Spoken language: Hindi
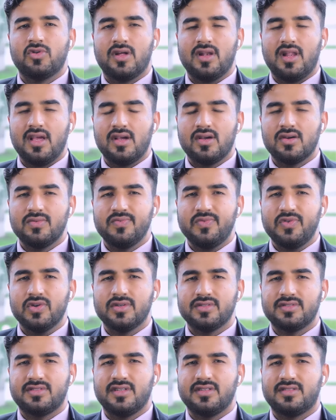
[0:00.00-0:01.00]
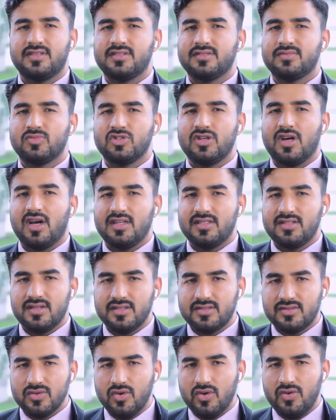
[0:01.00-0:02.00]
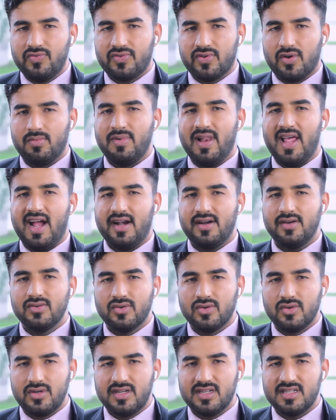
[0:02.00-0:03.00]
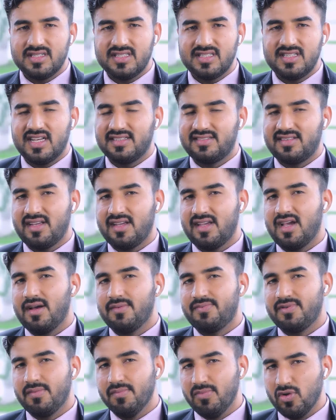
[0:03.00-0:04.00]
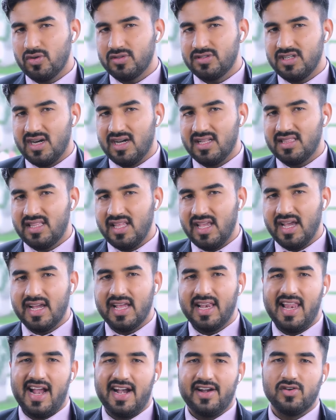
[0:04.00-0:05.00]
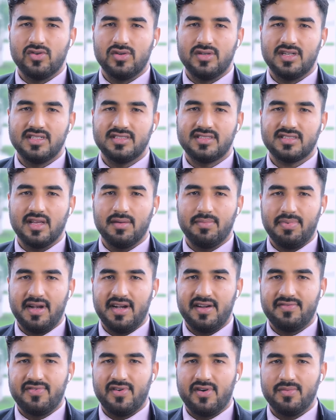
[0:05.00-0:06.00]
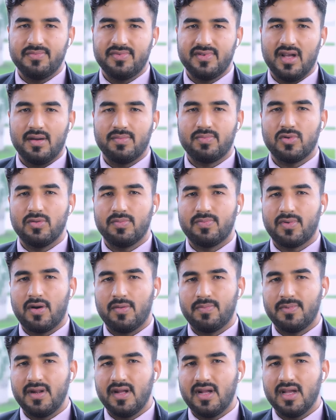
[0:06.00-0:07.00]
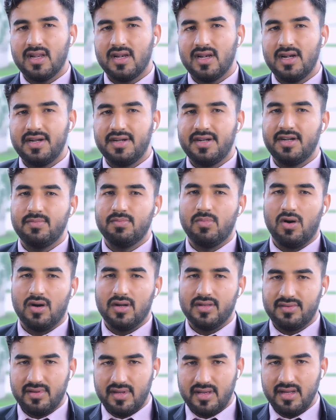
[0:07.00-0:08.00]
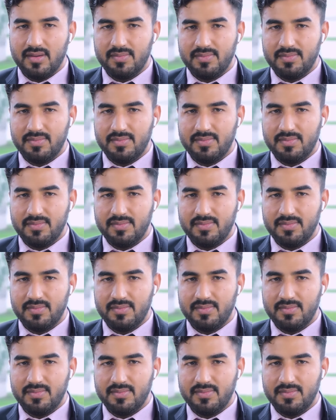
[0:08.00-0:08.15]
वालेकुम व्यूज़ दिस इज़ मुजाहिद रसूल फ्रॉम लैंड होल्डर्स जैसा कि आप सब लोग जानते हैं कि लैंड होल्डर्स के प्लेटफॉर्म से आपको प्रॉपर्टी के रिलेटेड बहुत सारी